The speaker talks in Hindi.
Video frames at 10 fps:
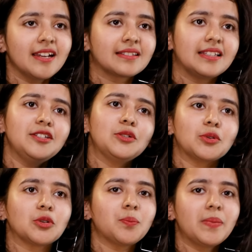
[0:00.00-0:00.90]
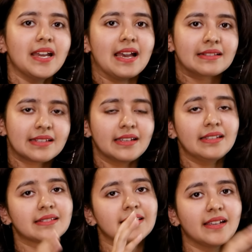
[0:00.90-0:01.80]
एक दिन यूट्यूब पे ऐसे
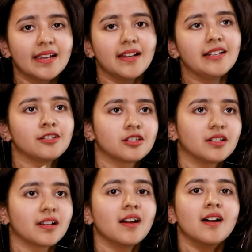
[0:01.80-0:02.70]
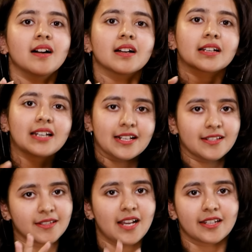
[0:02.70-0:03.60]
ही सी ए इंटर
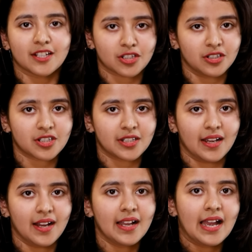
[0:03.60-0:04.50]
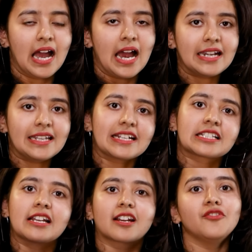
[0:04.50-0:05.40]
क्लासेस डाल के सर्च किया एंड एक
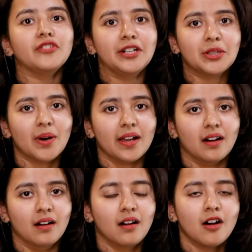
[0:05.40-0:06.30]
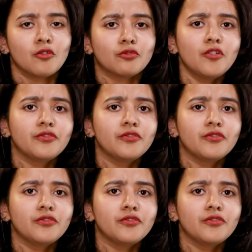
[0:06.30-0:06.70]
सर का वीडियो आया वो